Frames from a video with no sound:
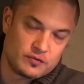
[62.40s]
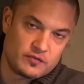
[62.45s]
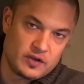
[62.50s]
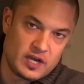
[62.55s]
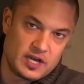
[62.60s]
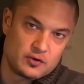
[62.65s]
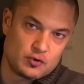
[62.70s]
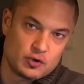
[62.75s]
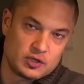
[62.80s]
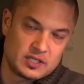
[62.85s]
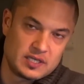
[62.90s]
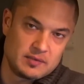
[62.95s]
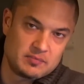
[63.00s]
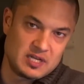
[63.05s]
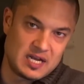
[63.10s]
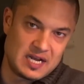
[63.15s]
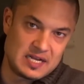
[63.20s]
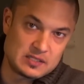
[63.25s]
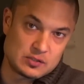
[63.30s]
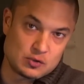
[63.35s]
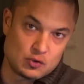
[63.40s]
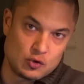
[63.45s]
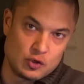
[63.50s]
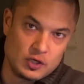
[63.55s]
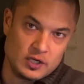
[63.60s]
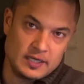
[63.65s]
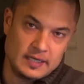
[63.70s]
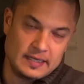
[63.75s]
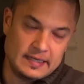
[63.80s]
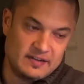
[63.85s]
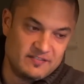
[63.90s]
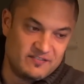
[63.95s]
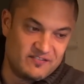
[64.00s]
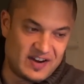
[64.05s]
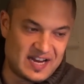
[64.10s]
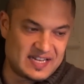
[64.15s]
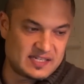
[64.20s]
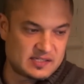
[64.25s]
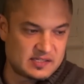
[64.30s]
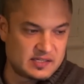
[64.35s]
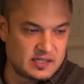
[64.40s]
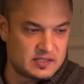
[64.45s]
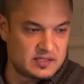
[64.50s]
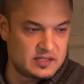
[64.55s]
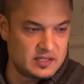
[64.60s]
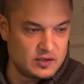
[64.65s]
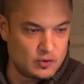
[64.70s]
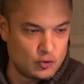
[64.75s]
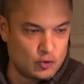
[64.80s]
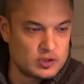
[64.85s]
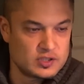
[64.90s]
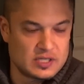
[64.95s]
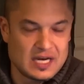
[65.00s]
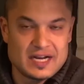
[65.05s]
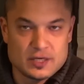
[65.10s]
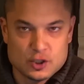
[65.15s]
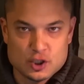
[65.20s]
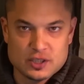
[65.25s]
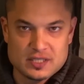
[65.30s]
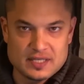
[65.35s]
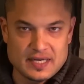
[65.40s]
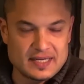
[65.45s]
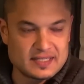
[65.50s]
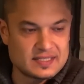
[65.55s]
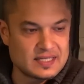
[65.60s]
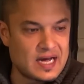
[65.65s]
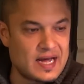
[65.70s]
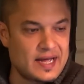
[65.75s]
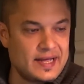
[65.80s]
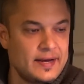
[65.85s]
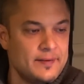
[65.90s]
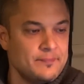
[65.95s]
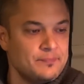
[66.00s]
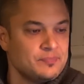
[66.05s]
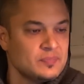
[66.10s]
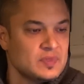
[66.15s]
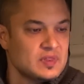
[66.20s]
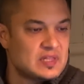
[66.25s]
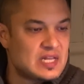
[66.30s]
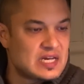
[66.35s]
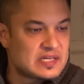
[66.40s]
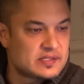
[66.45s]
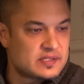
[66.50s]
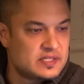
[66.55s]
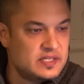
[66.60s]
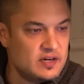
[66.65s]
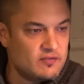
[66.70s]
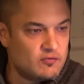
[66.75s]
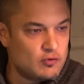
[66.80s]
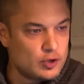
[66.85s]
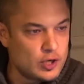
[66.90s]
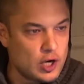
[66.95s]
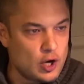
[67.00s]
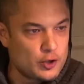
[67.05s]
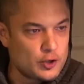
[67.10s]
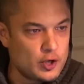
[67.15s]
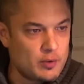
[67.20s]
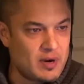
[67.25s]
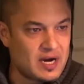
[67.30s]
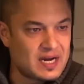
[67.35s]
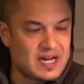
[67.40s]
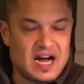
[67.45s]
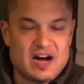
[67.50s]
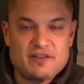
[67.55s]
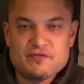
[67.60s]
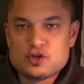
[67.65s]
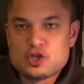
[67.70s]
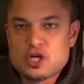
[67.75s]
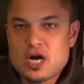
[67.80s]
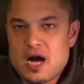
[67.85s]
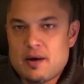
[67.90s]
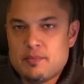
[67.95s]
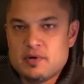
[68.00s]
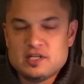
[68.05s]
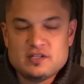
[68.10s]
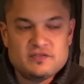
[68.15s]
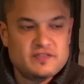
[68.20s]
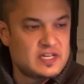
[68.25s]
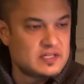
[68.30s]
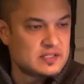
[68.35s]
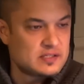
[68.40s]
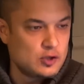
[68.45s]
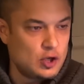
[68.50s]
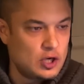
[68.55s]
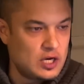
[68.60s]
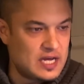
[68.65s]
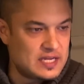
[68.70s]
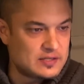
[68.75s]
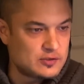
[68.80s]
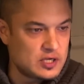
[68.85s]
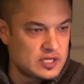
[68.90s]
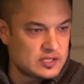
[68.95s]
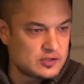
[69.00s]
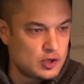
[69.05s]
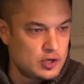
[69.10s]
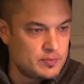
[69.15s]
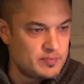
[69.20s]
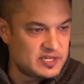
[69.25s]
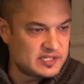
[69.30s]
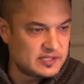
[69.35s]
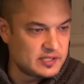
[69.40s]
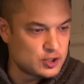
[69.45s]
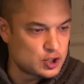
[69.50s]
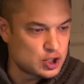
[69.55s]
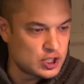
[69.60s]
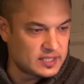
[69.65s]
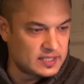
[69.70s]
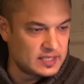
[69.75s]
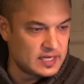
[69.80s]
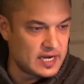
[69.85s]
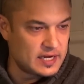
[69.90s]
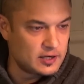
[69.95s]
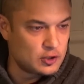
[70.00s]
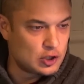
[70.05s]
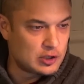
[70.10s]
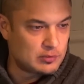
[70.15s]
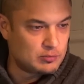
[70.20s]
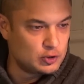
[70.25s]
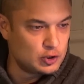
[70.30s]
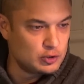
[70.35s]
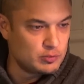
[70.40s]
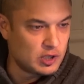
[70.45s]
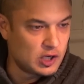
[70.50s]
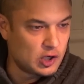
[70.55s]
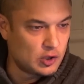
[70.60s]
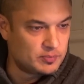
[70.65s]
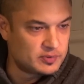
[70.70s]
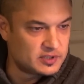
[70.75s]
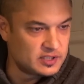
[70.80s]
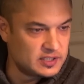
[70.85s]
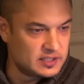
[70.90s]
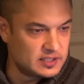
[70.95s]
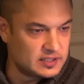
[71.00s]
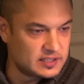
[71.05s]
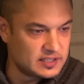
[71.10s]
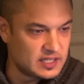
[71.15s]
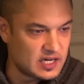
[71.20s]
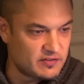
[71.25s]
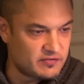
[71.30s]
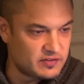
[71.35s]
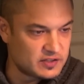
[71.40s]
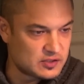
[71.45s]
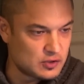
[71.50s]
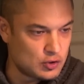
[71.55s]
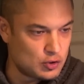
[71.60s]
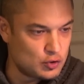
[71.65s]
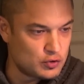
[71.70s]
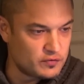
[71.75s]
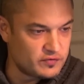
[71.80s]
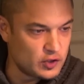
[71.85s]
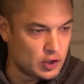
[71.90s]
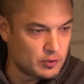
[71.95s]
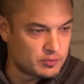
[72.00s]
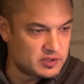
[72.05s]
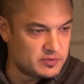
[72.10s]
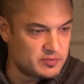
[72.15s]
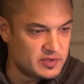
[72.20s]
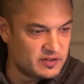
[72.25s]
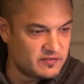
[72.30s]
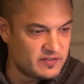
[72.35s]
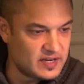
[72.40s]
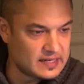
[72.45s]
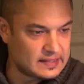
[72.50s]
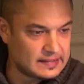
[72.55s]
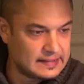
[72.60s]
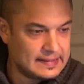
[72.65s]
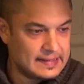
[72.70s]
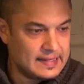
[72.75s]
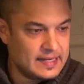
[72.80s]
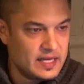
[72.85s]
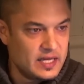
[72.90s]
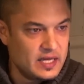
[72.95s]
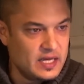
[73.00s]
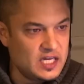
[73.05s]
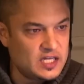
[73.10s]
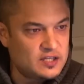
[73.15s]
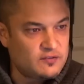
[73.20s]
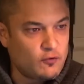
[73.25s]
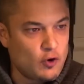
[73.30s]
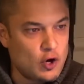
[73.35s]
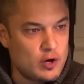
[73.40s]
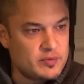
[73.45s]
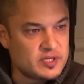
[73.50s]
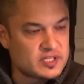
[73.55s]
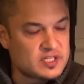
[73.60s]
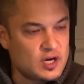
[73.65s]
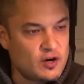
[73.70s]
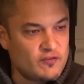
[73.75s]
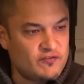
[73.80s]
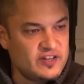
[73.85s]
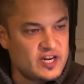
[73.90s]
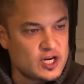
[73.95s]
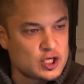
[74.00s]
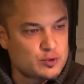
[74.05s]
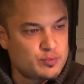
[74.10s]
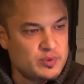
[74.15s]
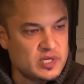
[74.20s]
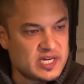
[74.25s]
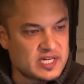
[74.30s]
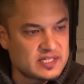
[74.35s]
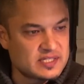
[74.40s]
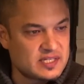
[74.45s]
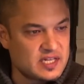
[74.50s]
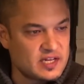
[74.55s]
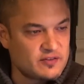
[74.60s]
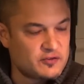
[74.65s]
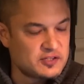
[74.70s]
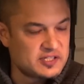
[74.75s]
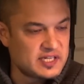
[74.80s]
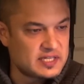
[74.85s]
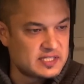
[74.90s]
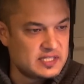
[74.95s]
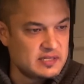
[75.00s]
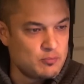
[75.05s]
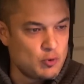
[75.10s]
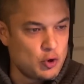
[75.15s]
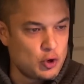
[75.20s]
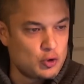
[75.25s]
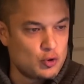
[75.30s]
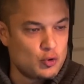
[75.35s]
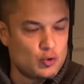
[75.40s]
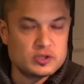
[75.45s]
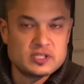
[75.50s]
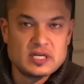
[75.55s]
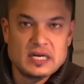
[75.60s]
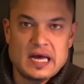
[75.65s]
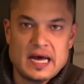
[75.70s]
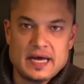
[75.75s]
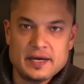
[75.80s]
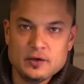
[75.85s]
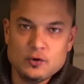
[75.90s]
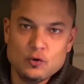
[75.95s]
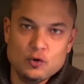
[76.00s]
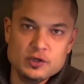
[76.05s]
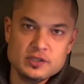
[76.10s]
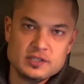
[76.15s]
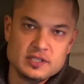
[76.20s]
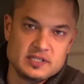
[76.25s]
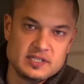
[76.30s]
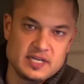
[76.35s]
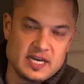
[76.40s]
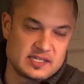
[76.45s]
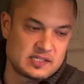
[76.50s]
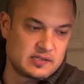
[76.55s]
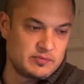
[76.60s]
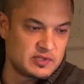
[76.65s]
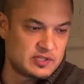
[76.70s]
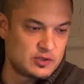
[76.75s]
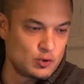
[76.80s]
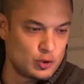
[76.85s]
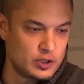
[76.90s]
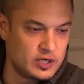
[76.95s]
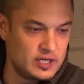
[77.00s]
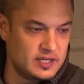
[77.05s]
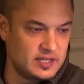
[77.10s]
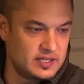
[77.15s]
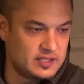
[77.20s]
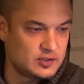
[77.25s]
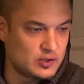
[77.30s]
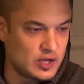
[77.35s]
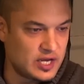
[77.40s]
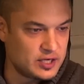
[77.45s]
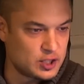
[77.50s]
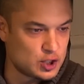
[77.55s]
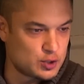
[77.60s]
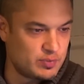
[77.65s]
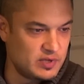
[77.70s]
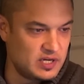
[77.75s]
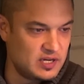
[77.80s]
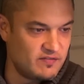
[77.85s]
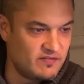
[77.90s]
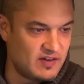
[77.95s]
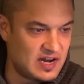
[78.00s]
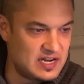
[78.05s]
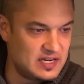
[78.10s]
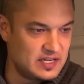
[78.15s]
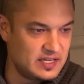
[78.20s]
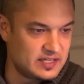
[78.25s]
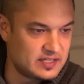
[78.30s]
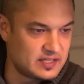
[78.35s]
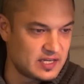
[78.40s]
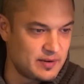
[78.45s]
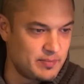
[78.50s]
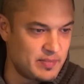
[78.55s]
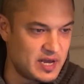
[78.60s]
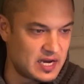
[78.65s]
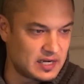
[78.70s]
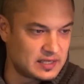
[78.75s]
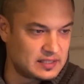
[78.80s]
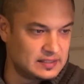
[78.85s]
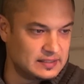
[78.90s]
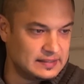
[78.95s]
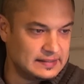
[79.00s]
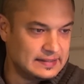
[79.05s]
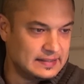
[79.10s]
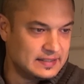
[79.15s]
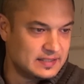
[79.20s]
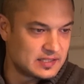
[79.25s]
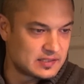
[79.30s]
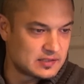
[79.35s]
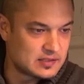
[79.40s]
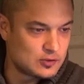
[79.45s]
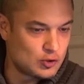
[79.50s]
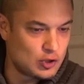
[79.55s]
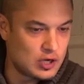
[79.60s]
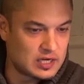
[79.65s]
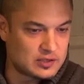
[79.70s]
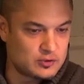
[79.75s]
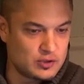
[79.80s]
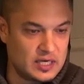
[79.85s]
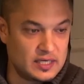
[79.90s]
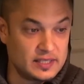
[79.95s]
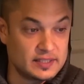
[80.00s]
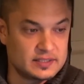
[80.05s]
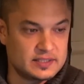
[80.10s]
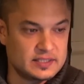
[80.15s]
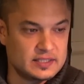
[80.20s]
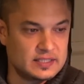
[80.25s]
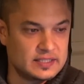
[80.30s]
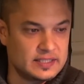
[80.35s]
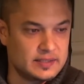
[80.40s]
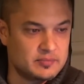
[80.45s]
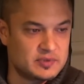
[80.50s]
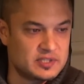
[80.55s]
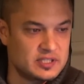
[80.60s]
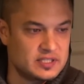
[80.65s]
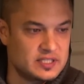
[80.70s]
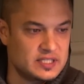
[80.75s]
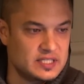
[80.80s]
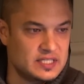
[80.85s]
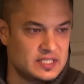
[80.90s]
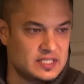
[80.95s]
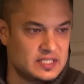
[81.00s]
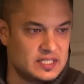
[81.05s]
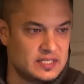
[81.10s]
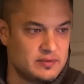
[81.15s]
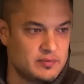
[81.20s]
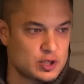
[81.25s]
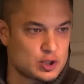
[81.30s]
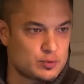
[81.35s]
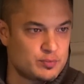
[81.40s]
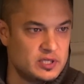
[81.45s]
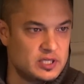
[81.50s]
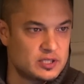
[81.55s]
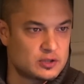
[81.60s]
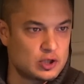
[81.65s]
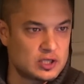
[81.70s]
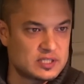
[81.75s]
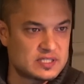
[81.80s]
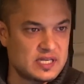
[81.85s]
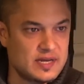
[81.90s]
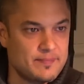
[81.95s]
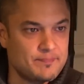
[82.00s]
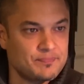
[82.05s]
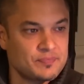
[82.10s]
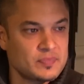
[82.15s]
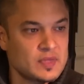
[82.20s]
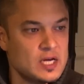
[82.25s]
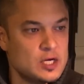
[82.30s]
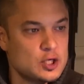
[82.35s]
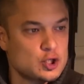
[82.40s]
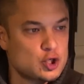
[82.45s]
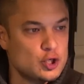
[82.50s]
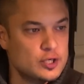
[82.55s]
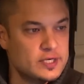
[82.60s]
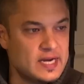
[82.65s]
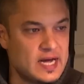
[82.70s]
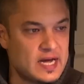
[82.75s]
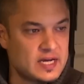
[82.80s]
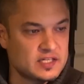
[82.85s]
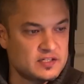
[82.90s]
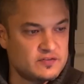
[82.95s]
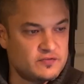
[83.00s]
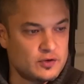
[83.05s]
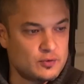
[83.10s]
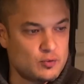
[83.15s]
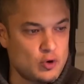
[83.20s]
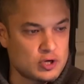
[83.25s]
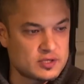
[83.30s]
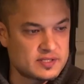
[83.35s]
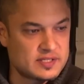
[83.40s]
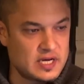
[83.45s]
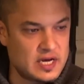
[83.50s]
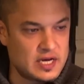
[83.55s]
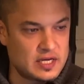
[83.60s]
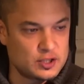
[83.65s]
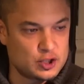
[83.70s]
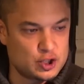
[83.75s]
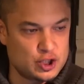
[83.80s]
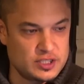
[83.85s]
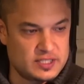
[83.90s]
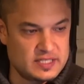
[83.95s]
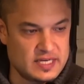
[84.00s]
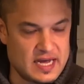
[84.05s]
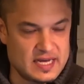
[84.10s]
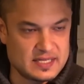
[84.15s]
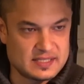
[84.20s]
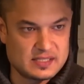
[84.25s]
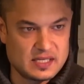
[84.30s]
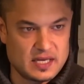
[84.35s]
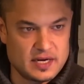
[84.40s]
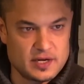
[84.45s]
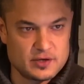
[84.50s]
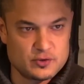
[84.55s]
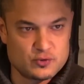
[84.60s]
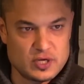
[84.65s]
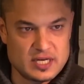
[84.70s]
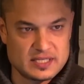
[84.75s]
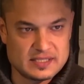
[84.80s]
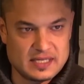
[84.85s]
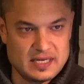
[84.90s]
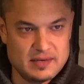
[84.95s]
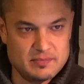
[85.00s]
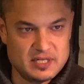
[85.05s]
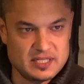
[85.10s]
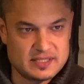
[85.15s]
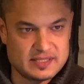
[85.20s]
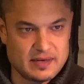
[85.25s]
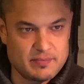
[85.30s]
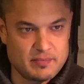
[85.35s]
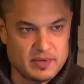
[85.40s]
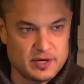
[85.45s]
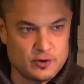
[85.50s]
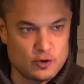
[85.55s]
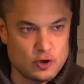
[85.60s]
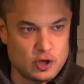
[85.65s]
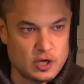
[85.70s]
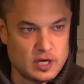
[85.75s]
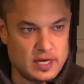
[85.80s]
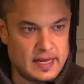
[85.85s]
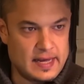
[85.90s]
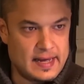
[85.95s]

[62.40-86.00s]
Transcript: für Android gibt, also Vice City und halt GTA 3, dass hier wohl auch nochmal grafisch gearbeitet werden soll. Also da sollen bessere Schatten reinkommen und überhaupt äh, die Grafik soll irgendwie optimiert werden. Ich freue mich drauf, wieder ein Spiel, das ich dann für 6, 7 Euro runterlade und die erste Mission nicht zu Ende spiele, weil ich dann merke, dass es doch aktuellere Titel gibt, die ich lieber spiele. Trotzdem, schöne Nachrichten von Rockstar, GTA San Andreas im Dezember noch